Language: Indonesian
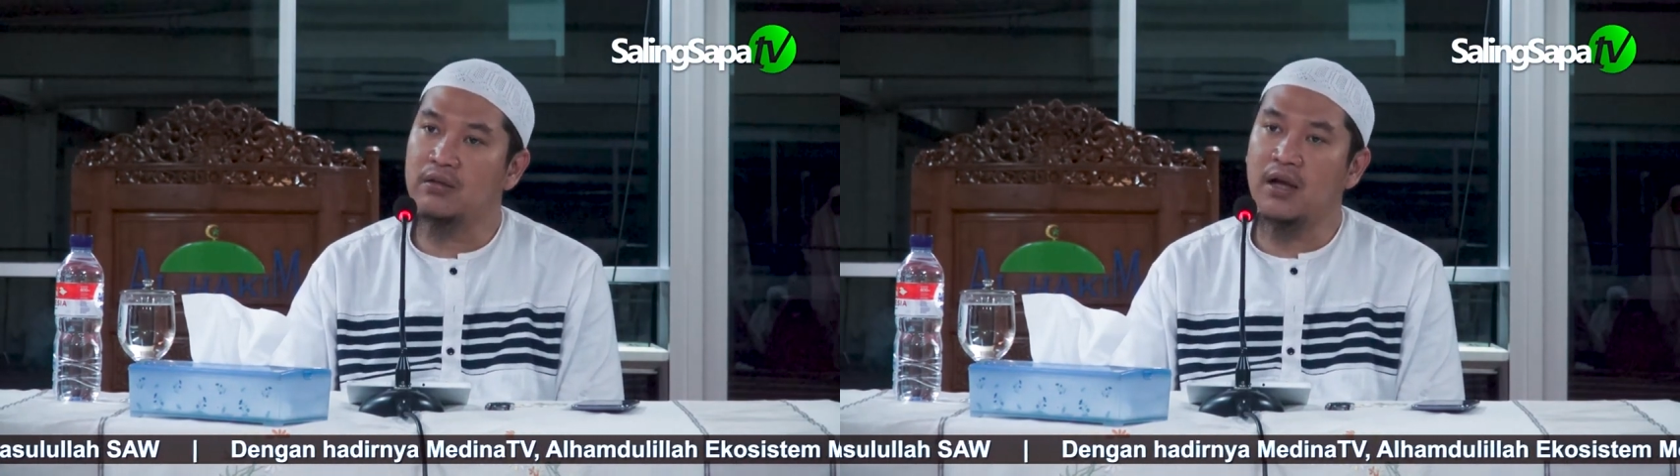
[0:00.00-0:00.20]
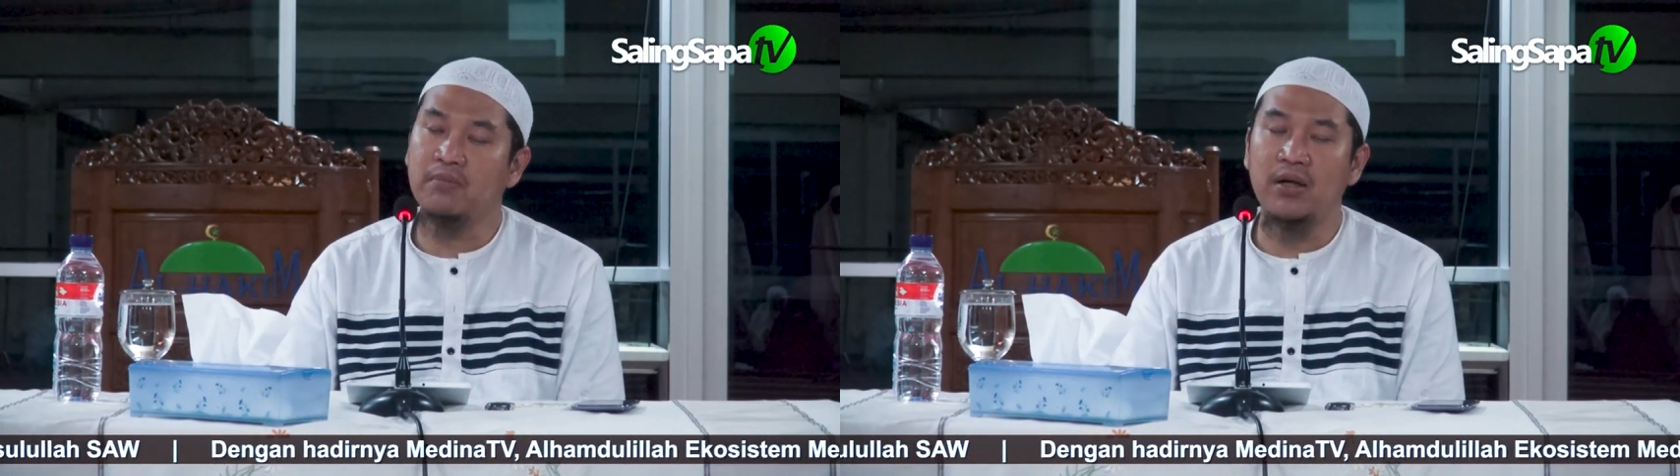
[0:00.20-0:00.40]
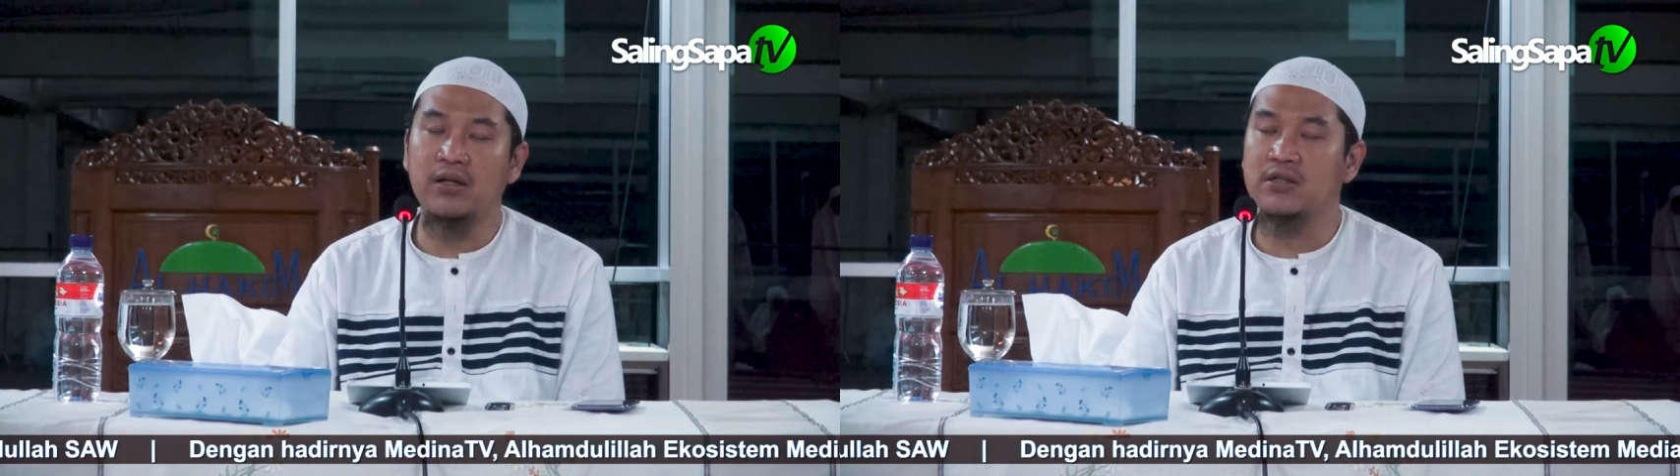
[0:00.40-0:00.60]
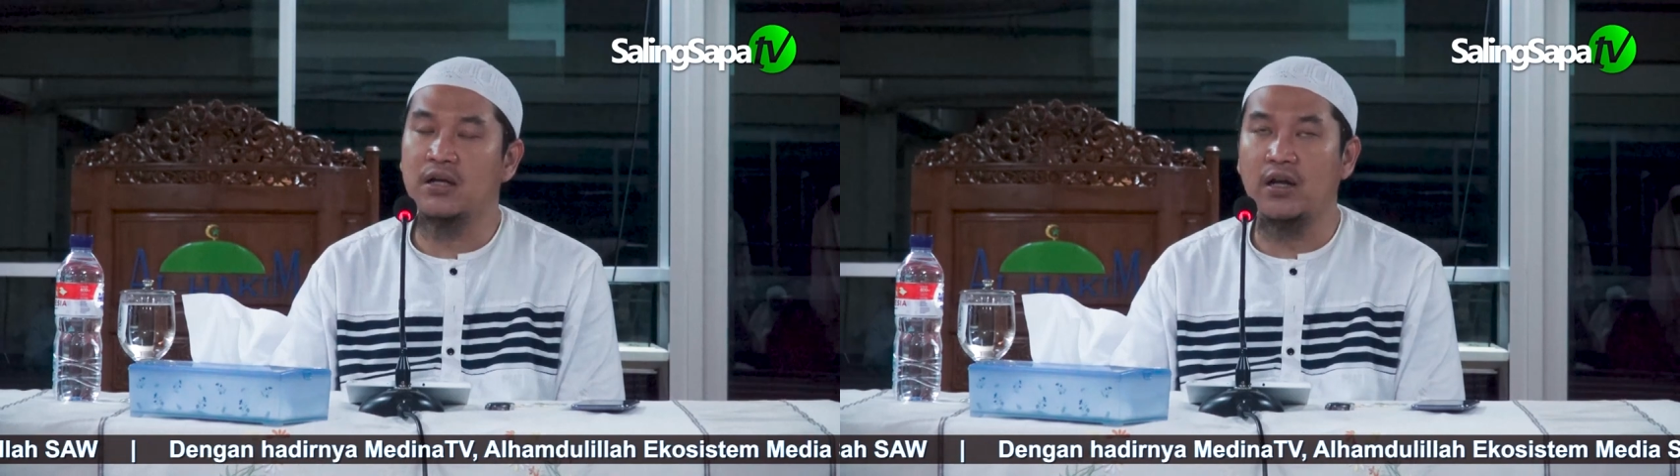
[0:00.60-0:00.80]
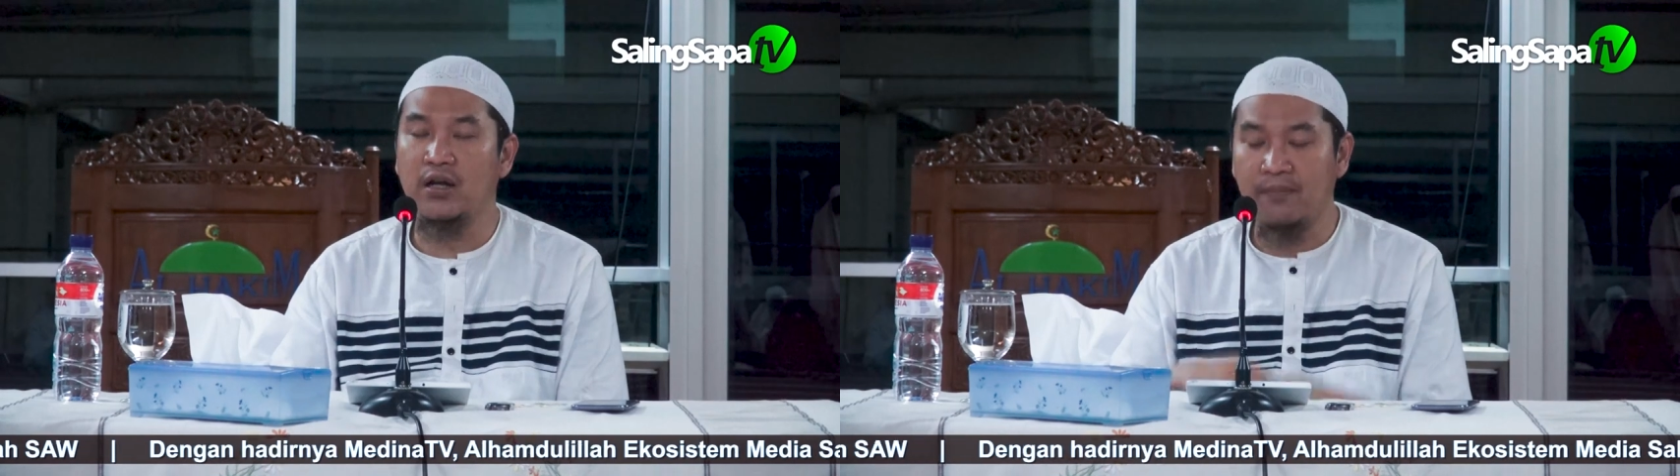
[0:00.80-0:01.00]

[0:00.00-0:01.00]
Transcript: tanpa disadari